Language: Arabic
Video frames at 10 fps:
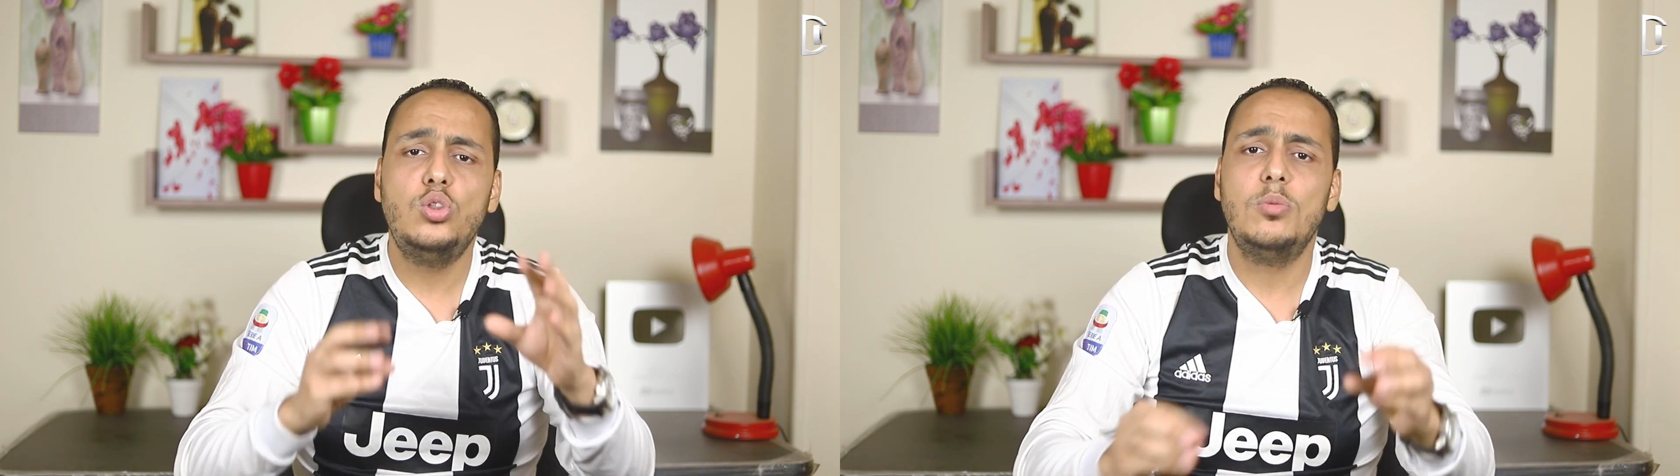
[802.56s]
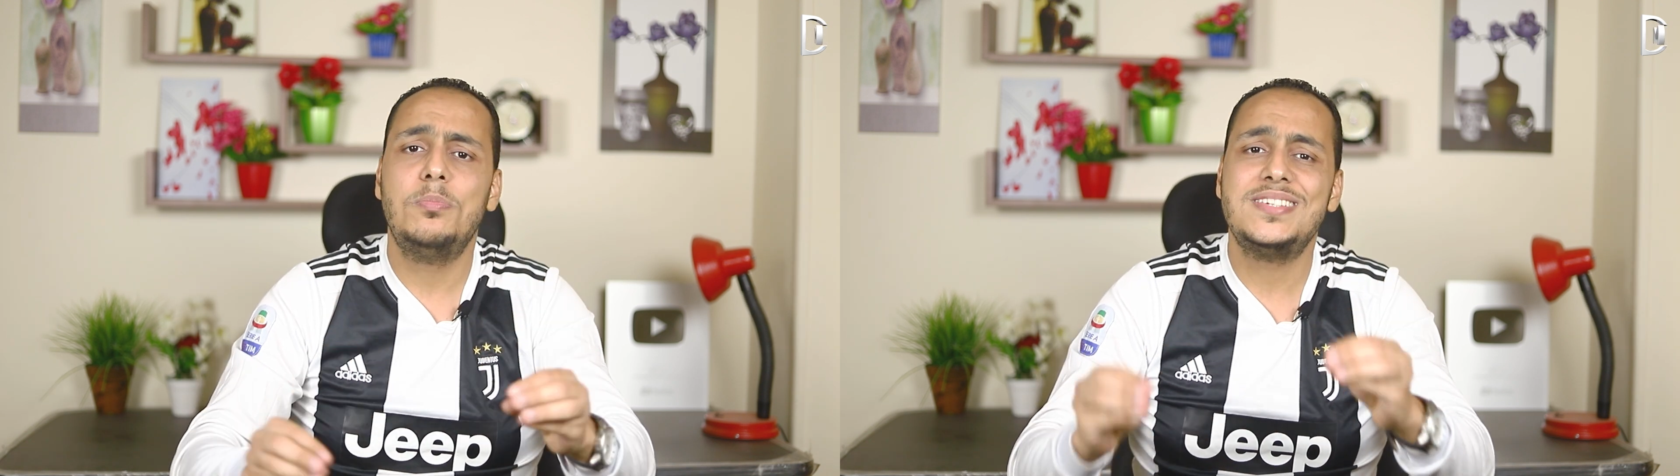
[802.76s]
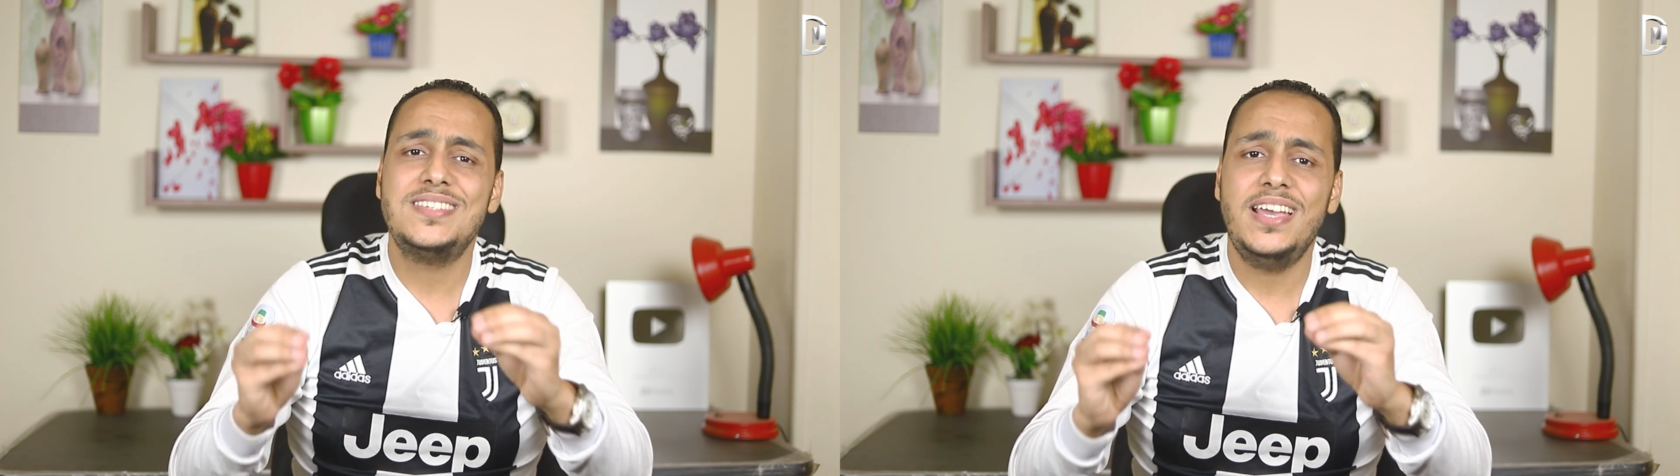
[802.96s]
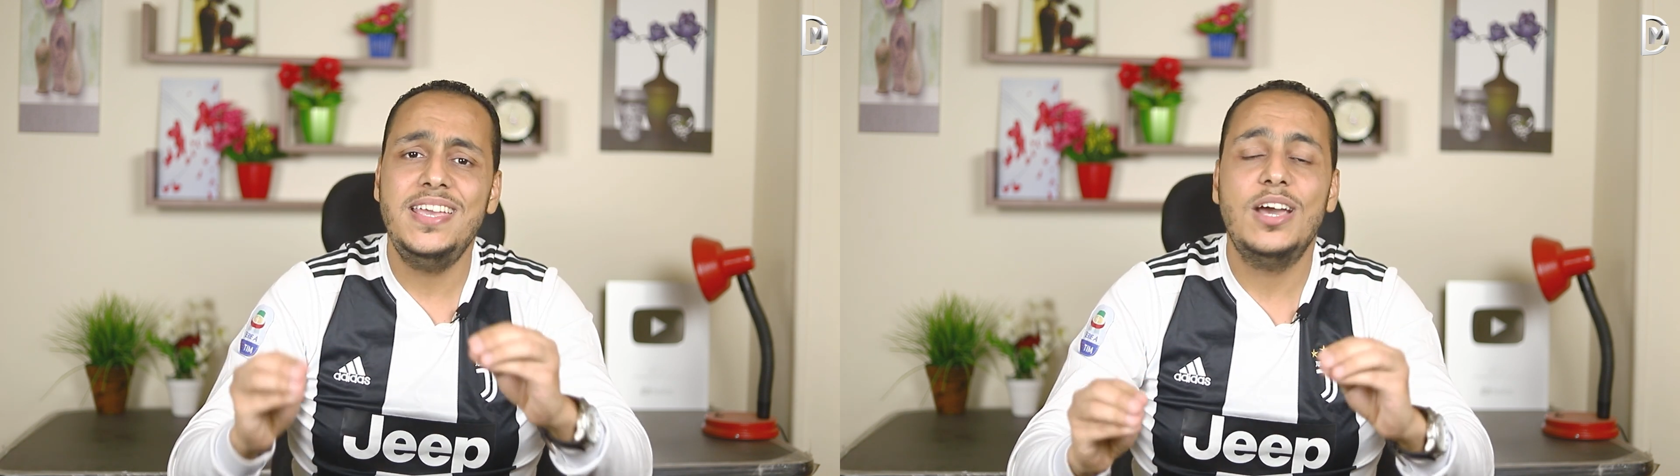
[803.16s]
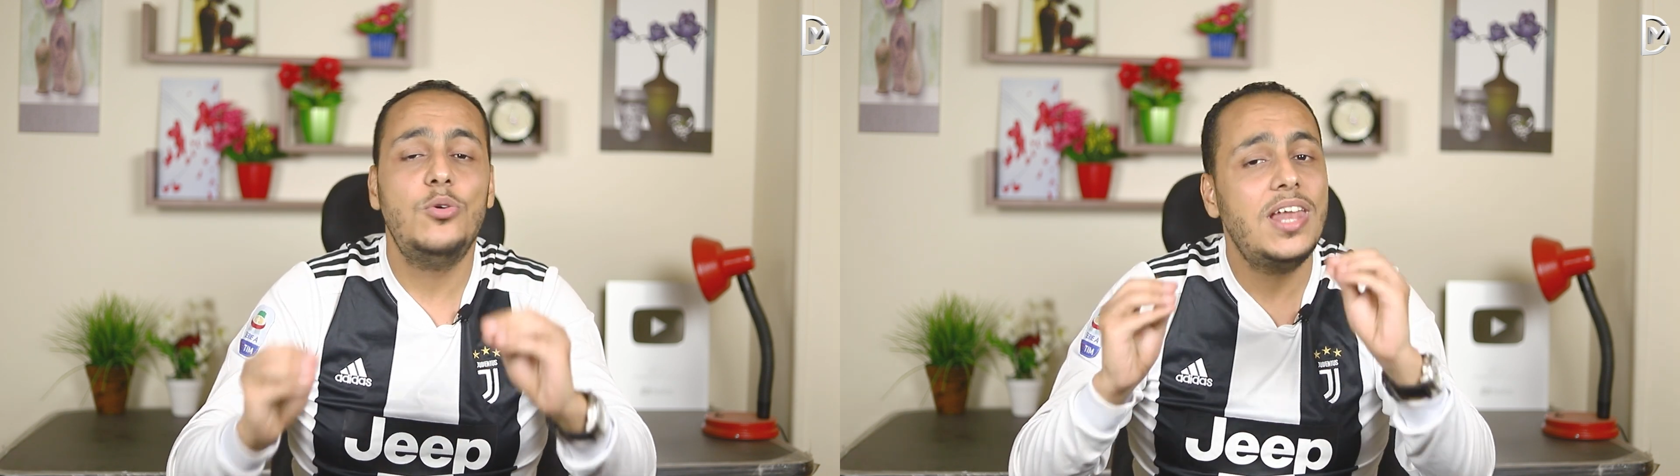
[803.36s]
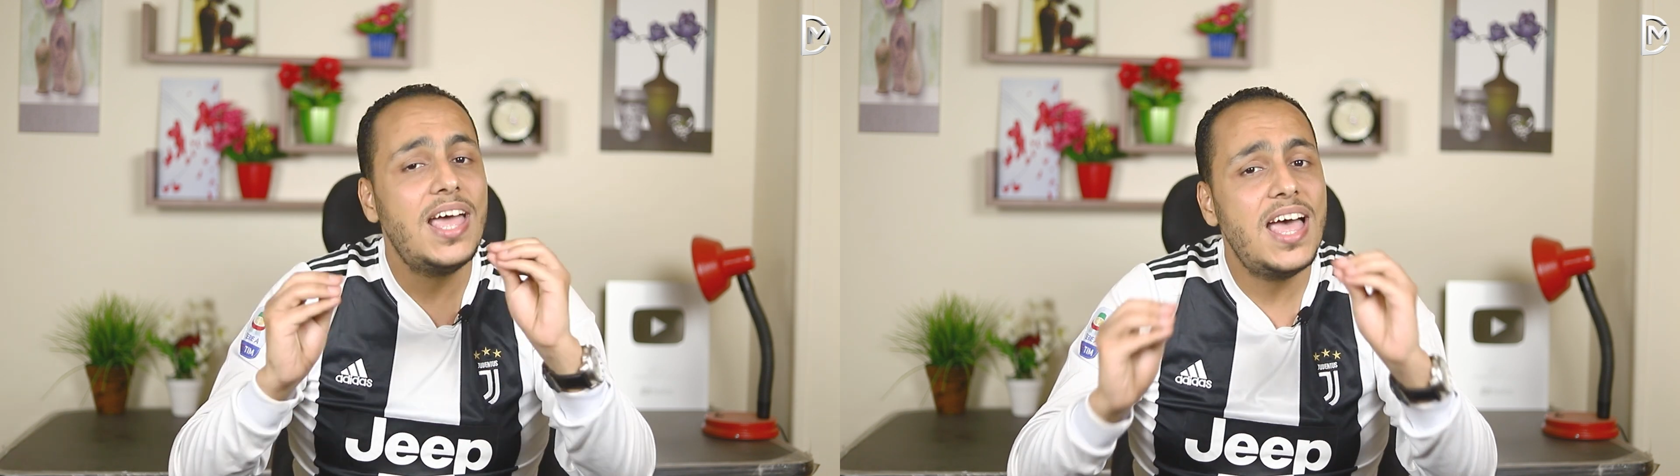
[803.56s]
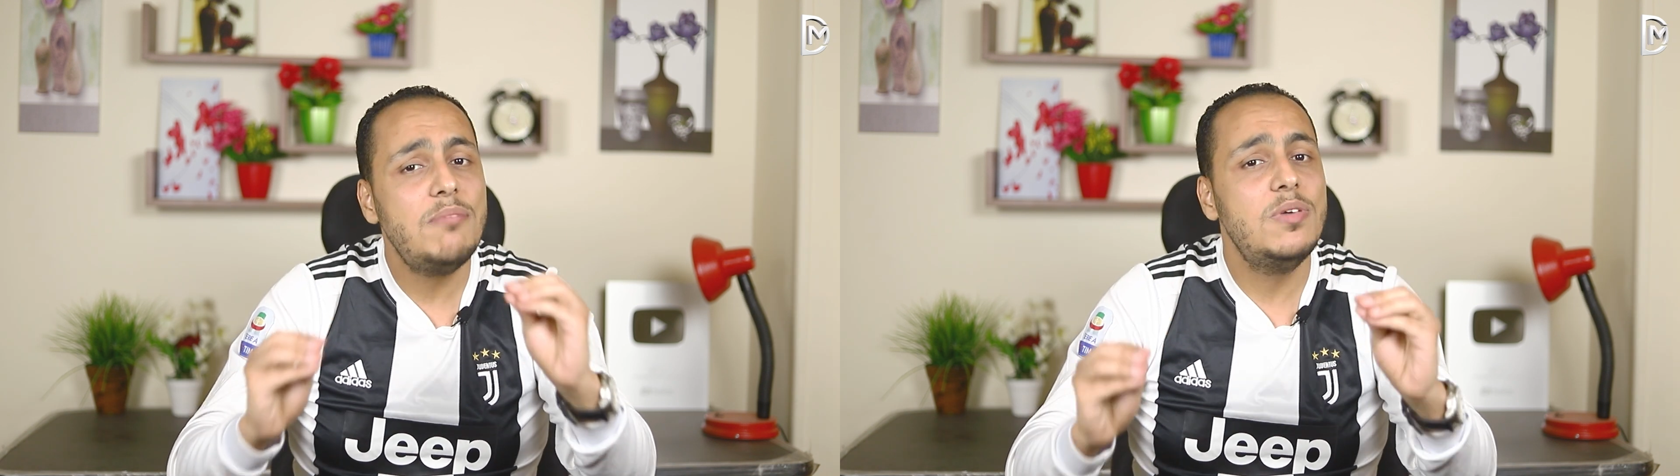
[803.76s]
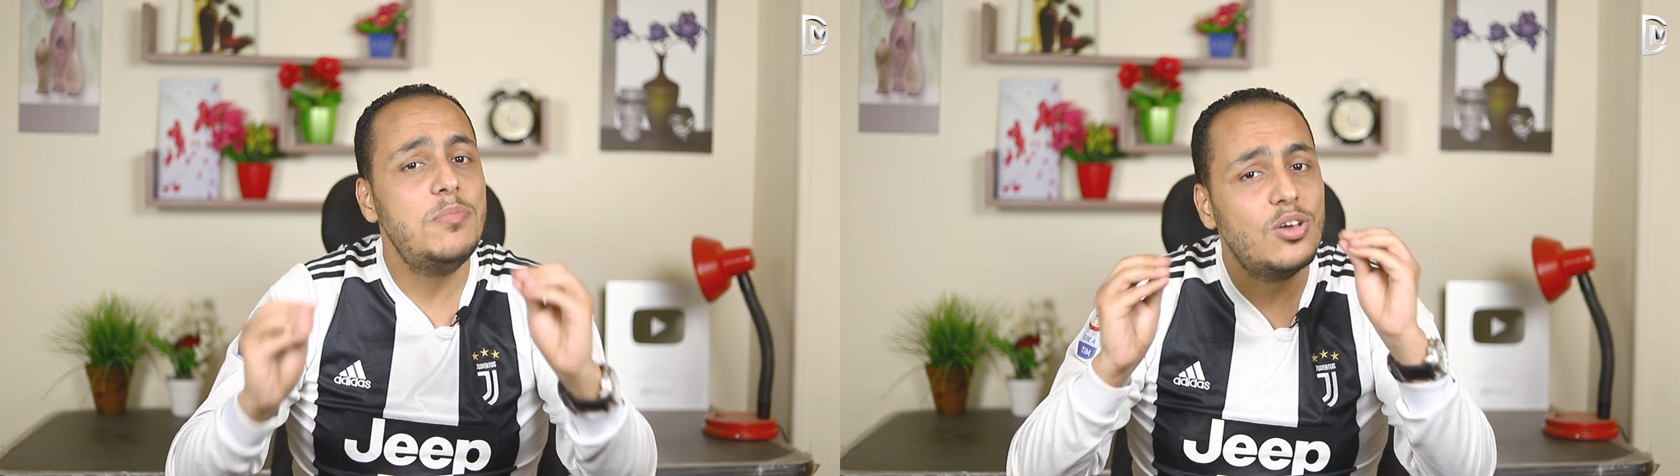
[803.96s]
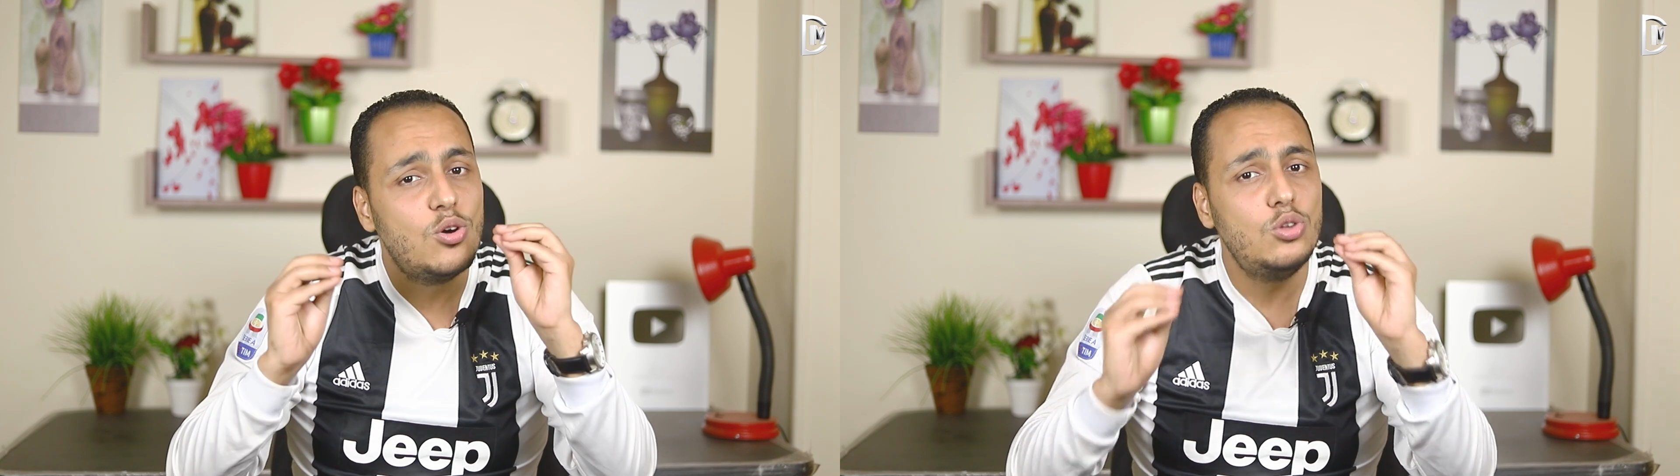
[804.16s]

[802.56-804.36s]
كتب مسيحية والأهم من